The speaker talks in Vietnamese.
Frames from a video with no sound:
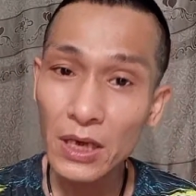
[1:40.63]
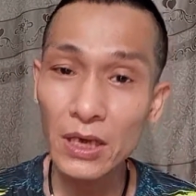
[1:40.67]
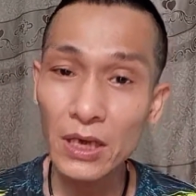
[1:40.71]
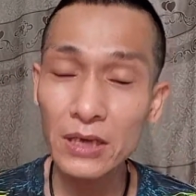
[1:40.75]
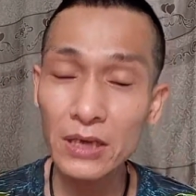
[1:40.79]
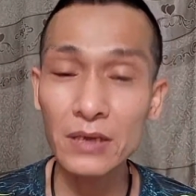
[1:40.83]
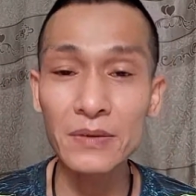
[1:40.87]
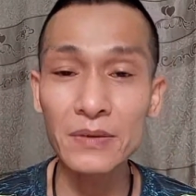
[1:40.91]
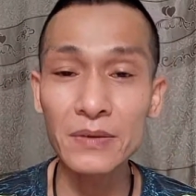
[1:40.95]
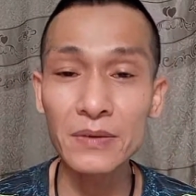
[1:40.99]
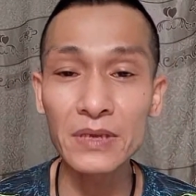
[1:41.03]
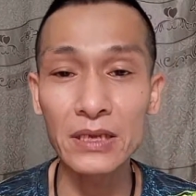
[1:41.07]

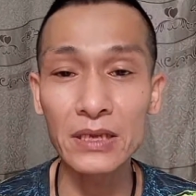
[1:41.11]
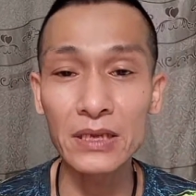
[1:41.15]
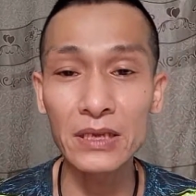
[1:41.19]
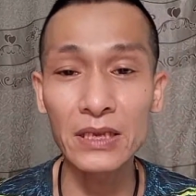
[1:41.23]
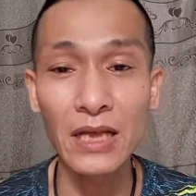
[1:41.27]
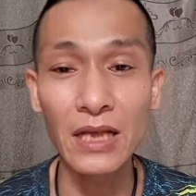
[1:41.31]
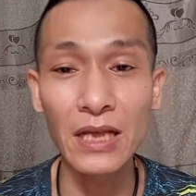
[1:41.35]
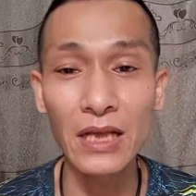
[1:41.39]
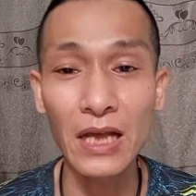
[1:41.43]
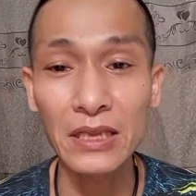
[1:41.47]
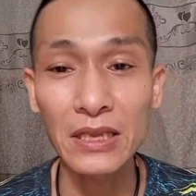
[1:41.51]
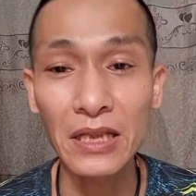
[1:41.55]
À, thế bây giờ
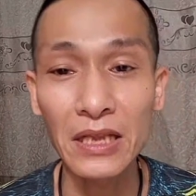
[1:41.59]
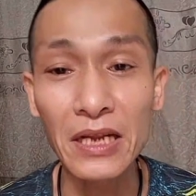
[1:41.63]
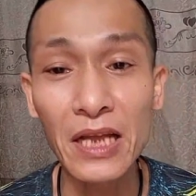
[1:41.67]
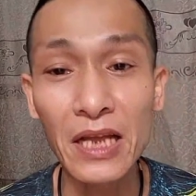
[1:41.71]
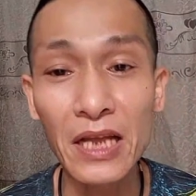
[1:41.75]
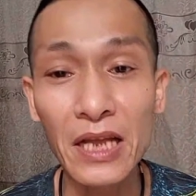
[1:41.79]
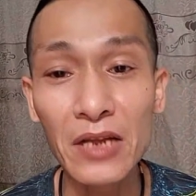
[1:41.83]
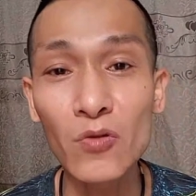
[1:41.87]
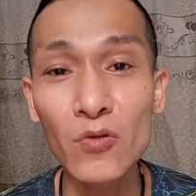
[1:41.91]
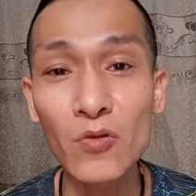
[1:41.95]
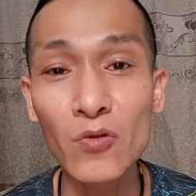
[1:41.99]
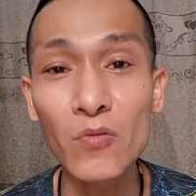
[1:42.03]
thì à, Thế
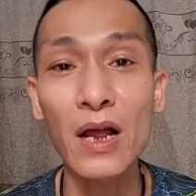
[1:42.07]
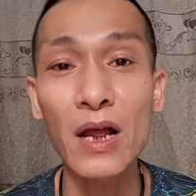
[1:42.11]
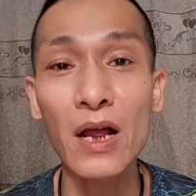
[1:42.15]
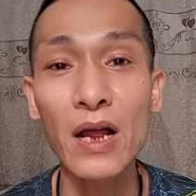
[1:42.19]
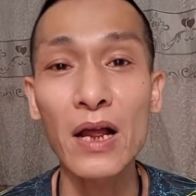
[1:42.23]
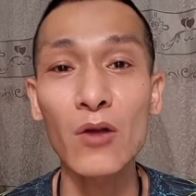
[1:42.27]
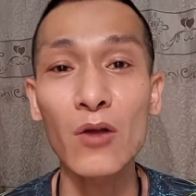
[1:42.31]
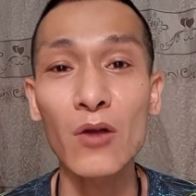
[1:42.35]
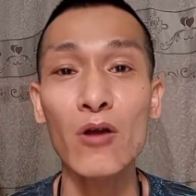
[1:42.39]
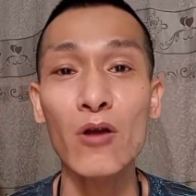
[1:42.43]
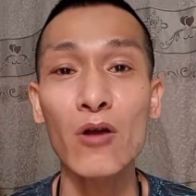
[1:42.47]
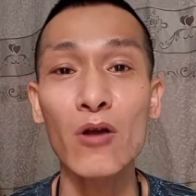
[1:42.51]
Điên cũng
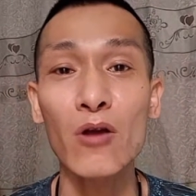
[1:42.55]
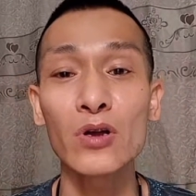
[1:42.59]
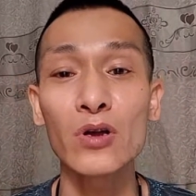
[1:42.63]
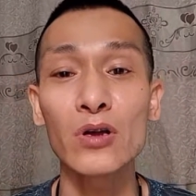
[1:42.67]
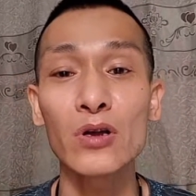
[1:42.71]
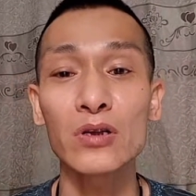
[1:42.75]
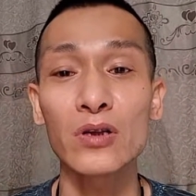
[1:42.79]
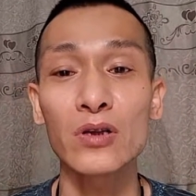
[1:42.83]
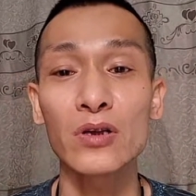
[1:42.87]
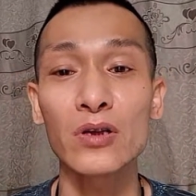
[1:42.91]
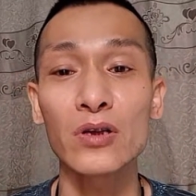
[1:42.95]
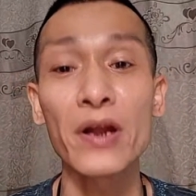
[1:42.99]
à, qua
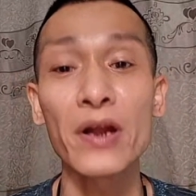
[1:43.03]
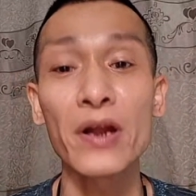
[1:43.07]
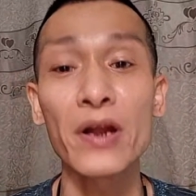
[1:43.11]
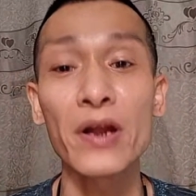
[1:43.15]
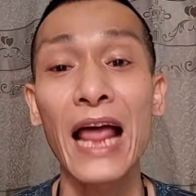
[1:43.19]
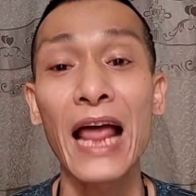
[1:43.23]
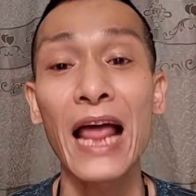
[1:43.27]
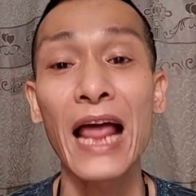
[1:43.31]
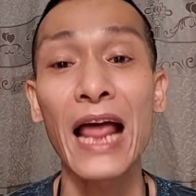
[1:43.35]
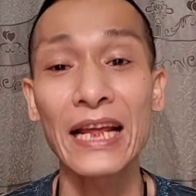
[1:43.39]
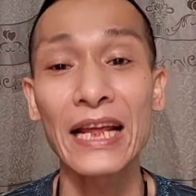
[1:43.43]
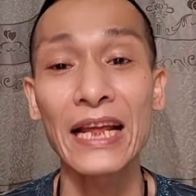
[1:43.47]
qua, qua
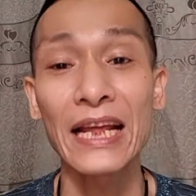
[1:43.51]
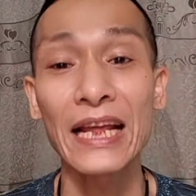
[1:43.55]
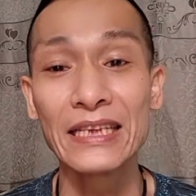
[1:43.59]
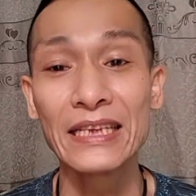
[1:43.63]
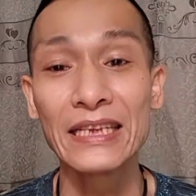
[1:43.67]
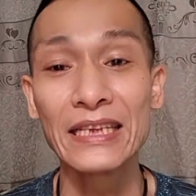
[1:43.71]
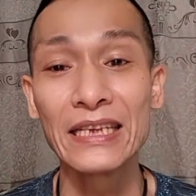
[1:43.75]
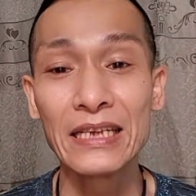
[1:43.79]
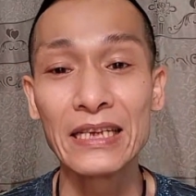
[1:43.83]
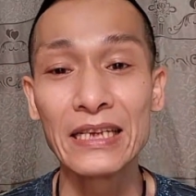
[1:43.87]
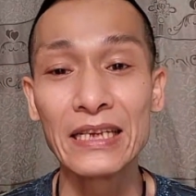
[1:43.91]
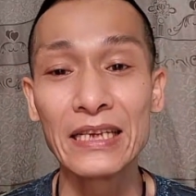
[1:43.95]
đường la
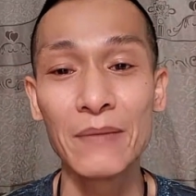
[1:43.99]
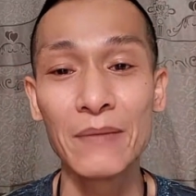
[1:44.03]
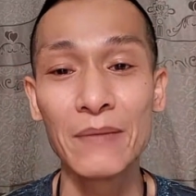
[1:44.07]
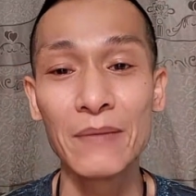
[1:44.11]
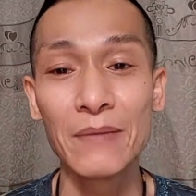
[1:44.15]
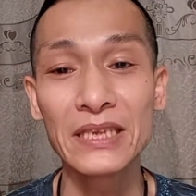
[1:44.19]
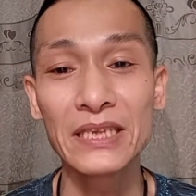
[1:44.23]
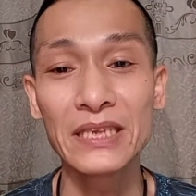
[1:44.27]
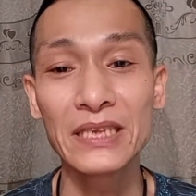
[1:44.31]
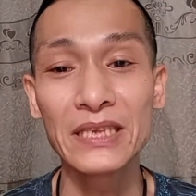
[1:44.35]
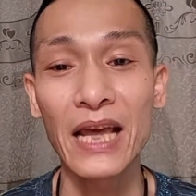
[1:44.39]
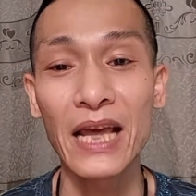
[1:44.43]
này. À,
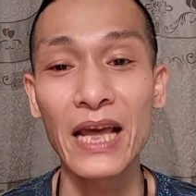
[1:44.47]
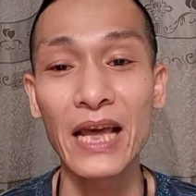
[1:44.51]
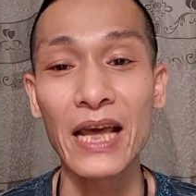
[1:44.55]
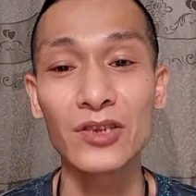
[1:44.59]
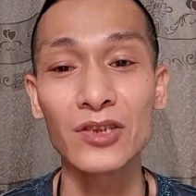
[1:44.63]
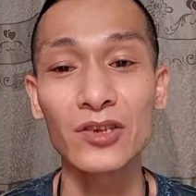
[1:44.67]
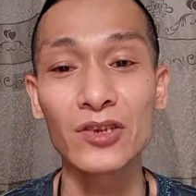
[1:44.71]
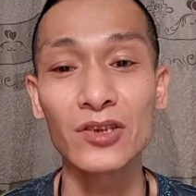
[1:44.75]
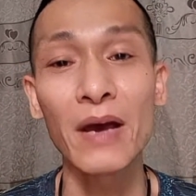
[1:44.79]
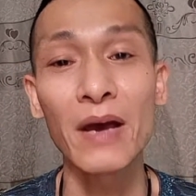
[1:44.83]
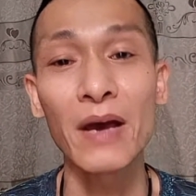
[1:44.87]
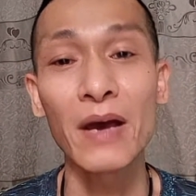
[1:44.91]
mình sẽ
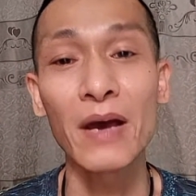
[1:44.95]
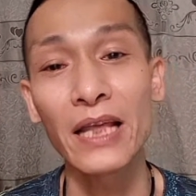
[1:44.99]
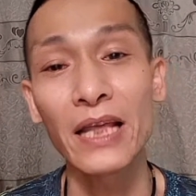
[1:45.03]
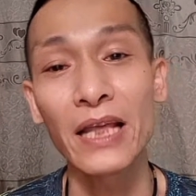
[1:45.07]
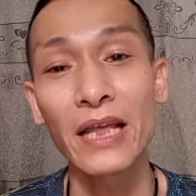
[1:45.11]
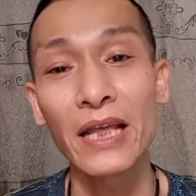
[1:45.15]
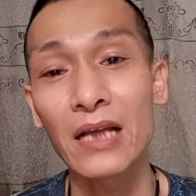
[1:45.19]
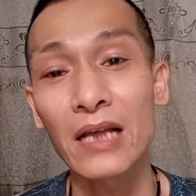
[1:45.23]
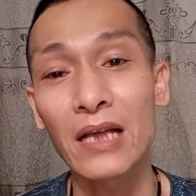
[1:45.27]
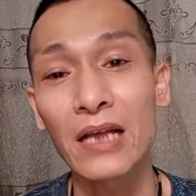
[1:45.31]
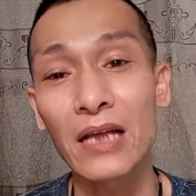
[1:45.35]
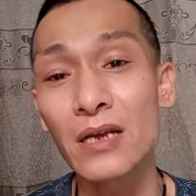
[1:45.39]
kể cho các bạn
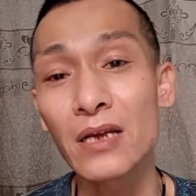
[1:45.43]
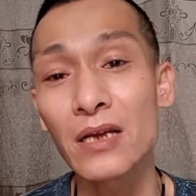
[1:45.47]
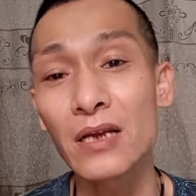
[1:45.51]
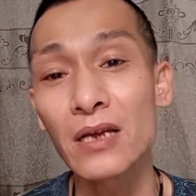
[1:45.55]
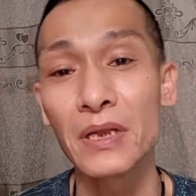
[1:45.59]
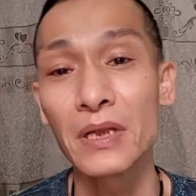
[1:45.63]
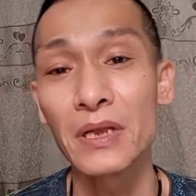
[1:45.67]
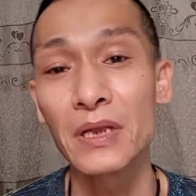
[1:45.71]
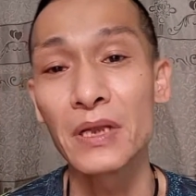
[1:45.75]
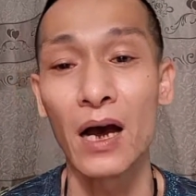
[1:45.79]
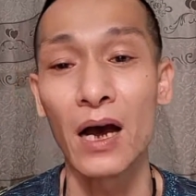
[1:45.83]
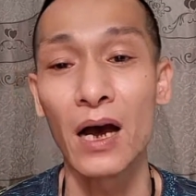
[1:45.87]
nghe
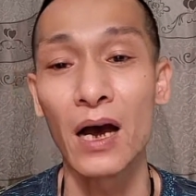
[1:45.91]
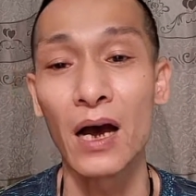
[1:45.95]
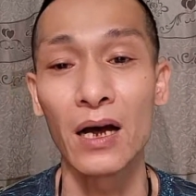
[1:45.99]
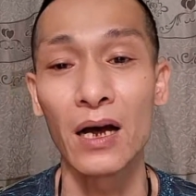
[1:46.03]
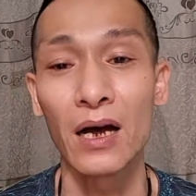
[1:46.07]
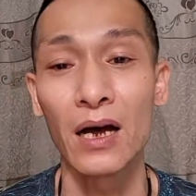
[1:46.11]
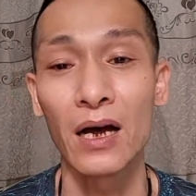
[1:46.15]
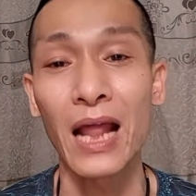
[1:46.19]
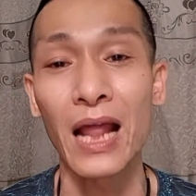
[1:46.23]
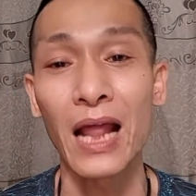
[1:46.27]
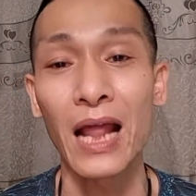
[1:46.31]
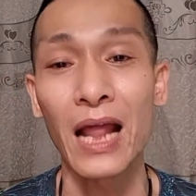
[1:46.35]
trước mình
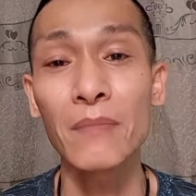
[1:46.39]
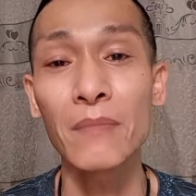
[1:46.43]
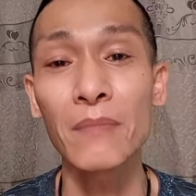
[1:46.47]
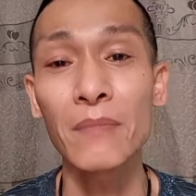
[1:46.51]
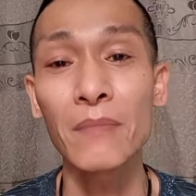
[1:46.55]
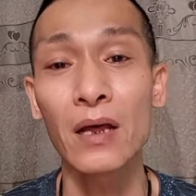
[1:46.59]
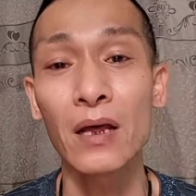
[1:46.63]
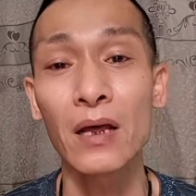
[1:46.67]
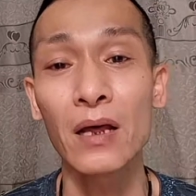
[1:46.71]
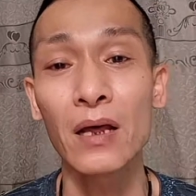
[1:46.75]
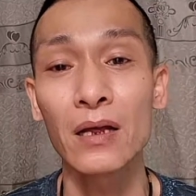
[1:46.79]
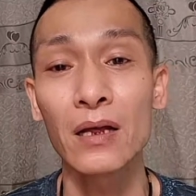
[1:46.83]
ở
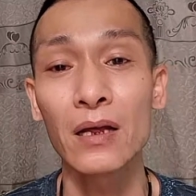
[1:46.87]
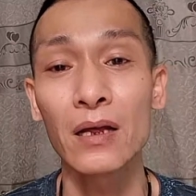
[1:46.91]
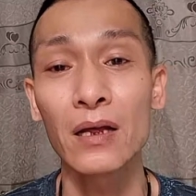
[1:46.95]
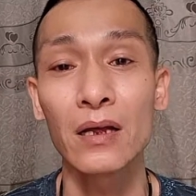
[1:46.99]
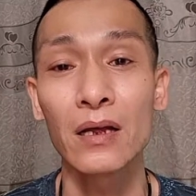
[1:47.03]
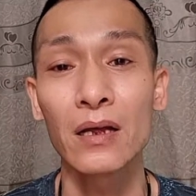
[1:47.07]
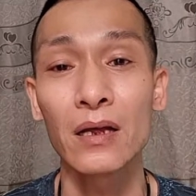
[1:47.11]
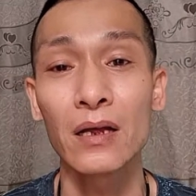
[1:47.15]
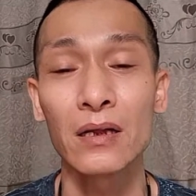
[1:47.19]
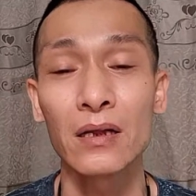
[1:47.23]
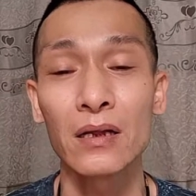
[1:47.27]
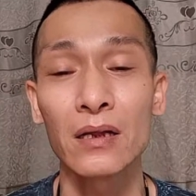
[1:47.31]
Lán
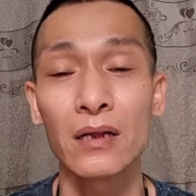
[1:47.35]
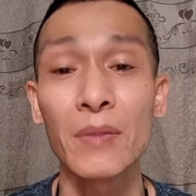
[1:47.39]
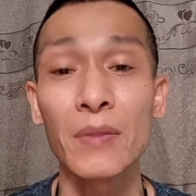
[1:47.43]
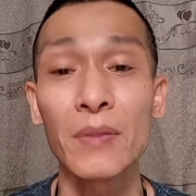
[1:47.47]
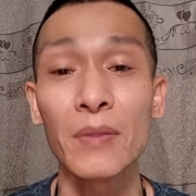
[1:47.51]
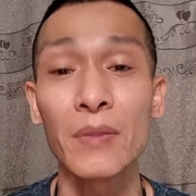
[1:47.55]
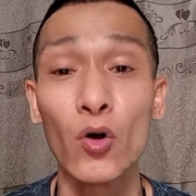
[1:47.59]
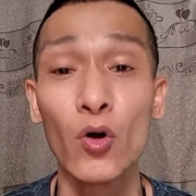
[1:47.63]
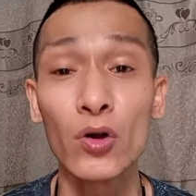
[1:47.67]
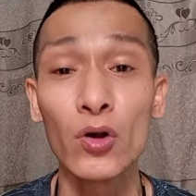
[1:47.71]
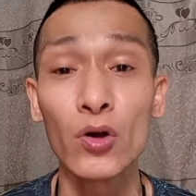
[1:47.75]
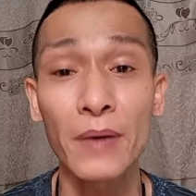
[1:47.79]
à,
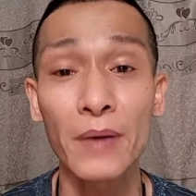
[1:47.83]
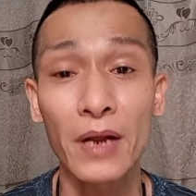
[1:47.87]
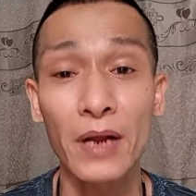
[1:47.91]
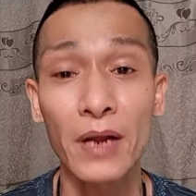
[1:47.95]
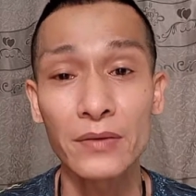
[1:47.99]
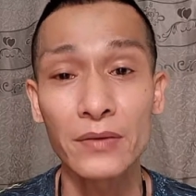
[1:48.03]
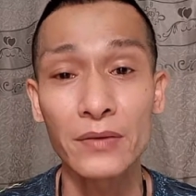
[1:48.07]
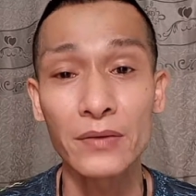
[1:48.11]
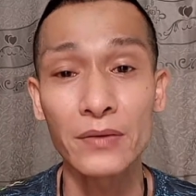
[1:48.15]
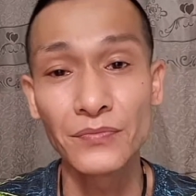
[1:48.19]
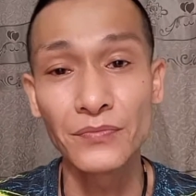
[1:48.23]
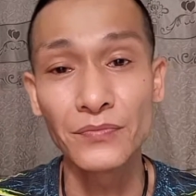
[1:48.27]
Lán 14 các
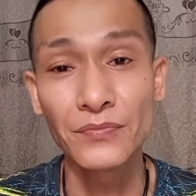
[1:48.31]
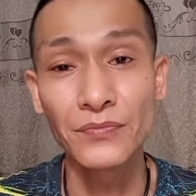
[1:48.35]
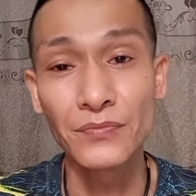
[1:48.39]
bạn ạ